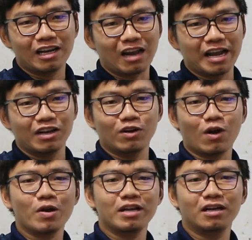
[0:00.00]
thì cái loại
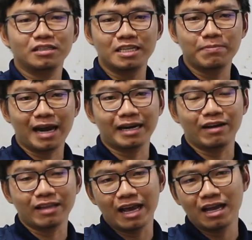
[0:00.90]
ngói xi măng
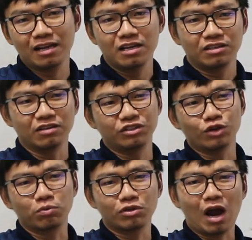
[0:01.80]
này có thể
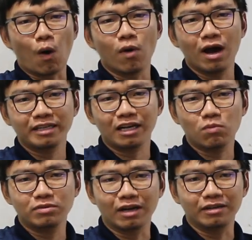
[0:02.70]
được dùng cho hầu hết
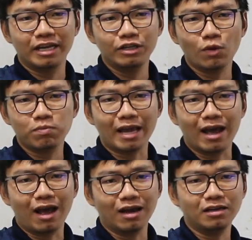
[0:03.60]
các công trình kiến trúc
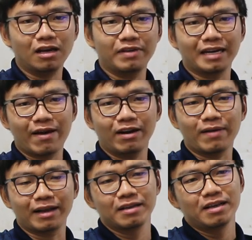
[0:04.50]
nhà ở Việt Nam
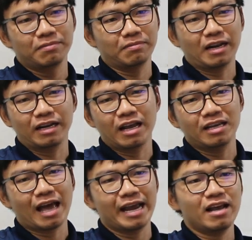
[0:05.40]
hả các bạn các bạn có
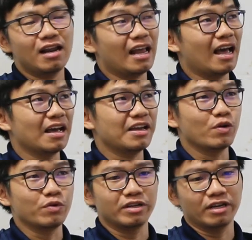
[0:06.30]
thể thấy là
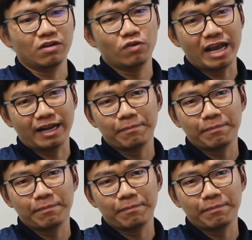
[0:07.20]
ví dụ như những ngôi